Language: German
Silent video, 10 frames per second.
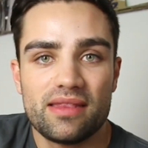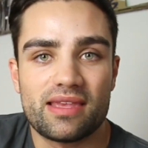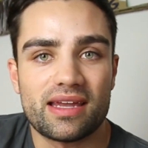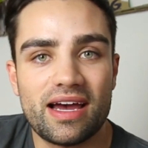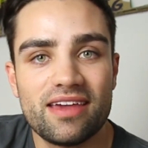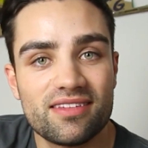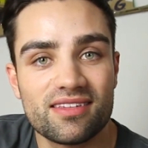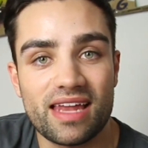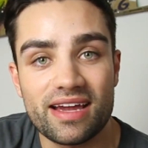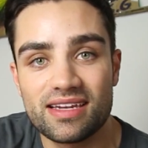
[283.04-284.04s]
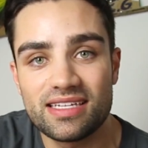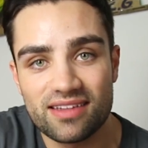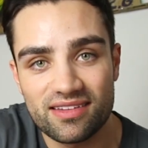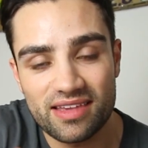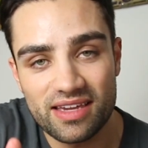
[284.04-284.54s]
dann heißt es lange
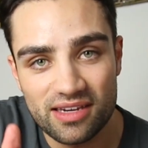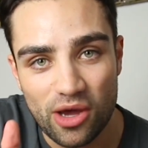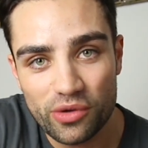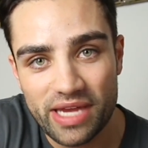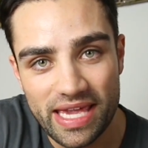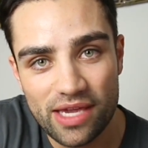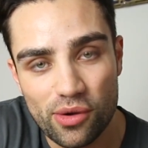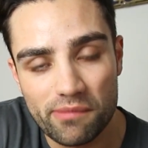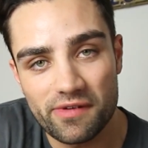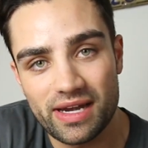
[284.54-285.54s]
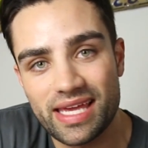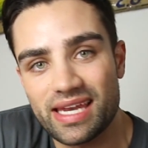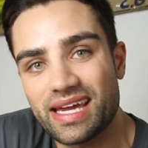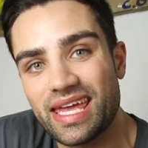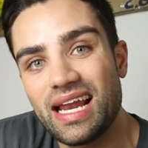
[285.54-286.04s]
nicht, dass ihr genau dahin kommt, weil ihr
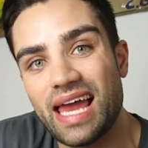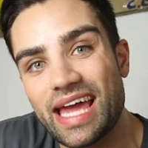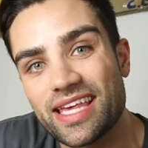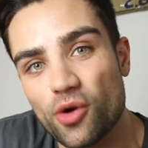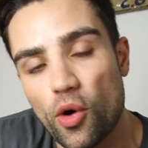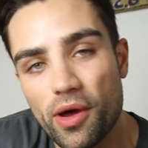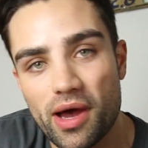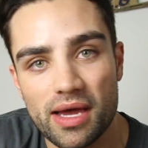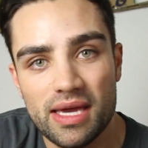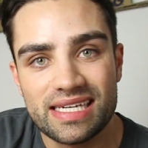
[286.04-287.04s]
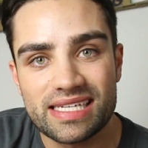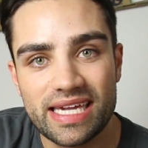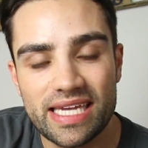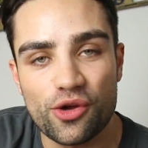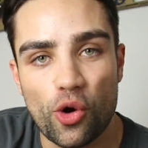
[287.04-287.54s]
in der Regel eigentlich euer
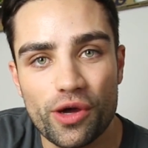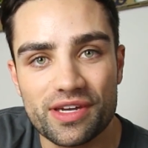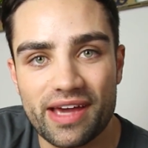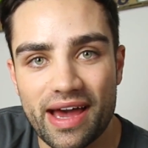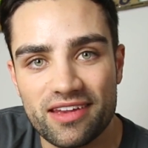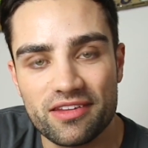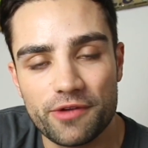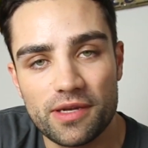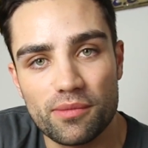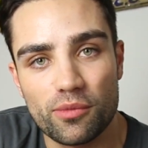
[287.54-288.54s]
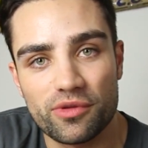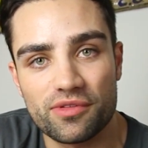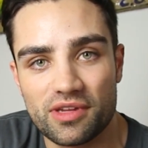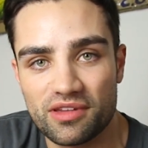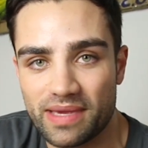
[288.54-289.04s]
Training, euren Reiz finden
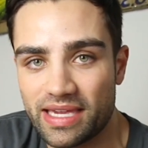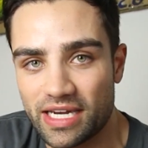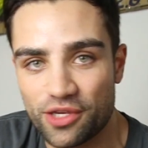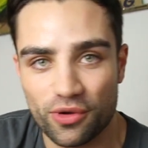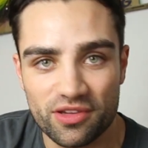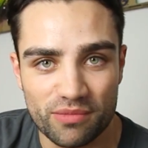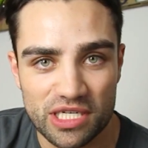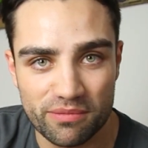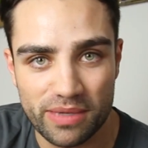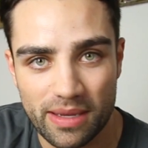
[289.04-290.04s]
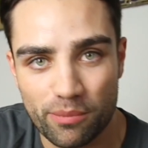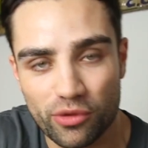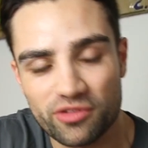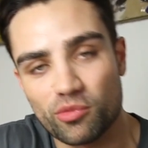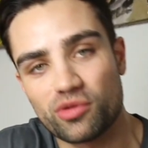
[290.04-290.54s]
müsst. Und deswegen kann ich euch zum Beispiel bei der
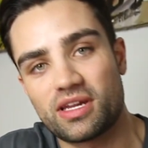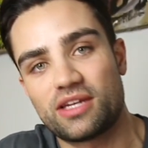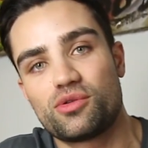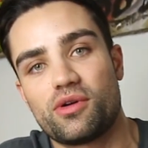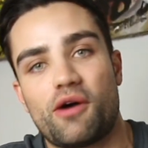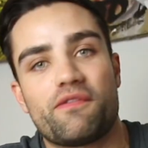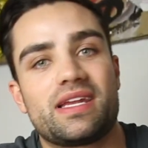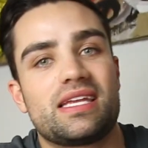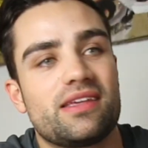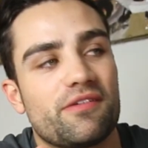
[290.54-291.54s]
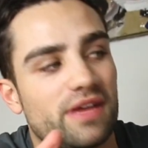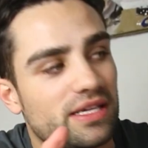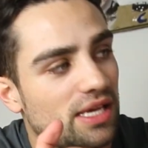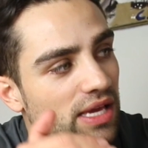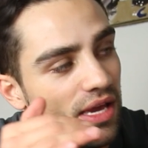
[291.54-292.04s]
Brustmuskulatur, auch wenn ihr die
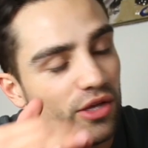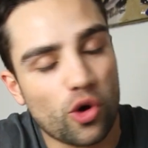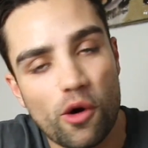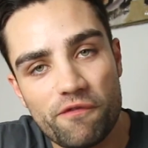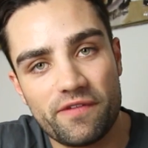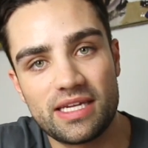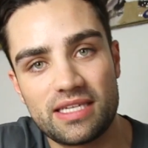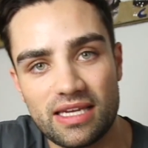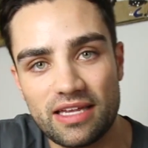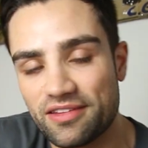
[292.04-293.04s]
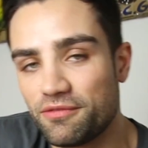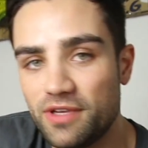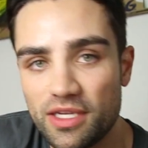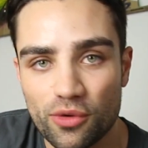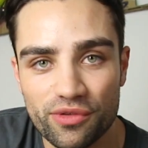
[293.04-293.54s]
vielleicht toll findet in den letzten
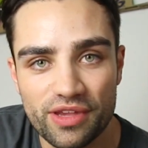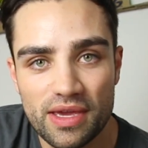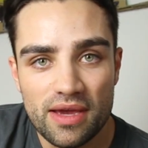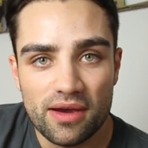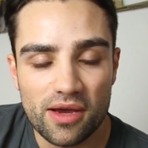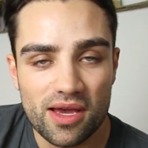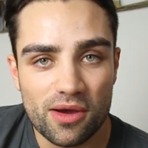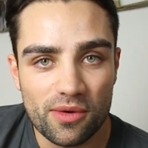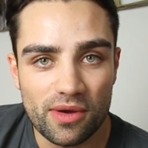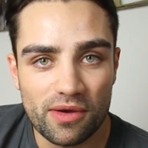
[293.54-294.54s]
Videos, äh,